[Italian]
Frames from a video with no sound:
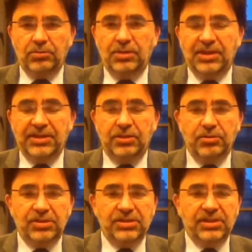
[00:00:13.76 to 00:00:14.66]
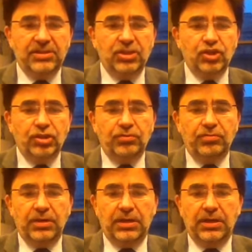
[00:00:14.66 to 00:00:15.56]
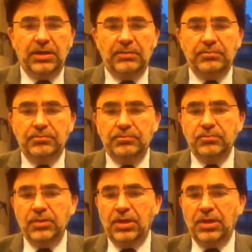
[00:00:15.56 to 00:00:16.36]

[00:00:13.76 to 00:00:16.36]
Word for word: L'articolo 65 ehm,